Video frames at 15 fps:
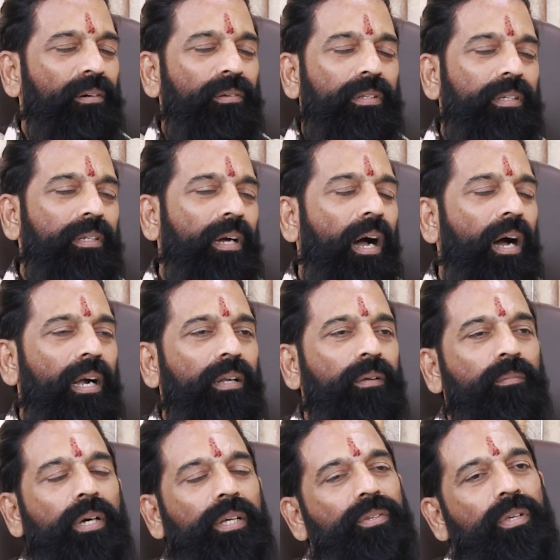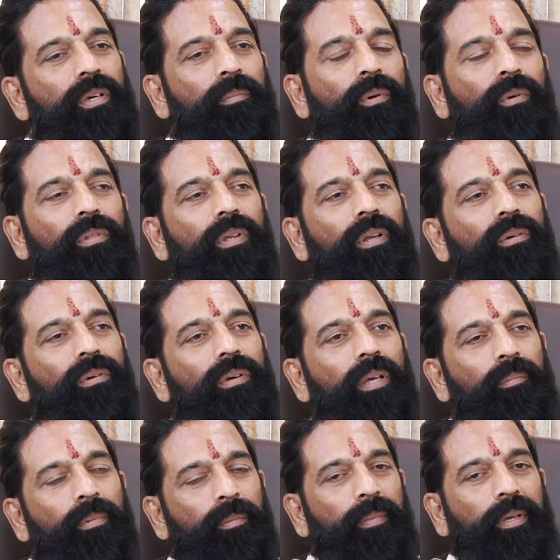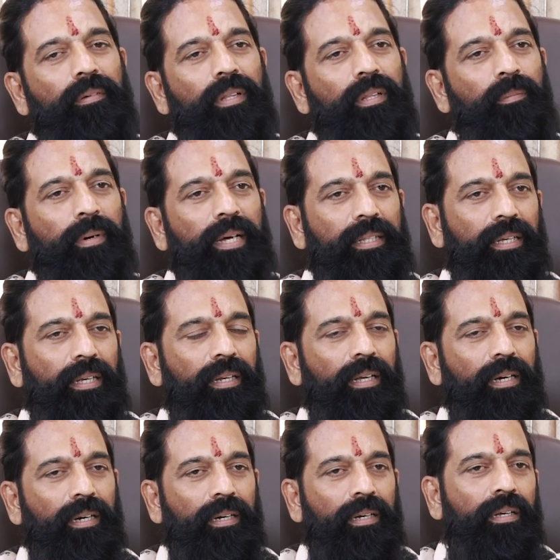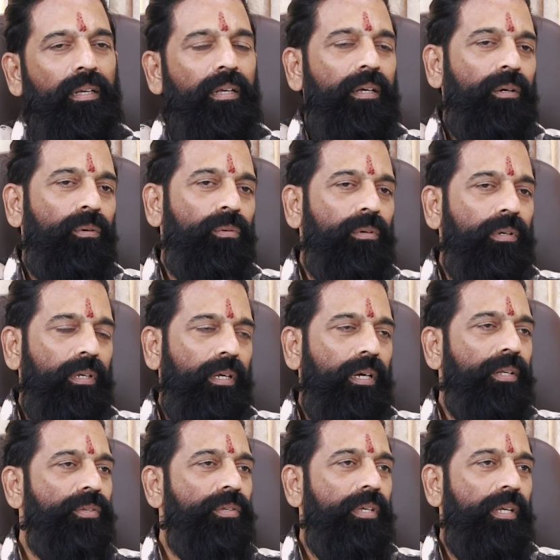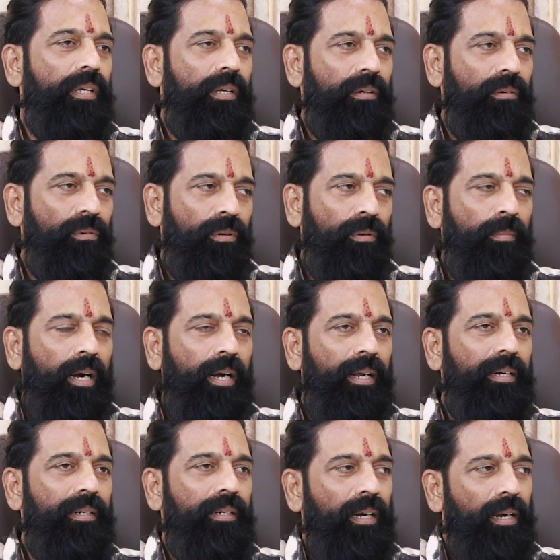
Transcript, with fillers: அதாவது ஆளும் கட்சியை பொறுத்தளவு எப்போவுமே வந்து பார்த்தீங்கன்னா முன்னொரு கட்சி ஒரு மாநாடு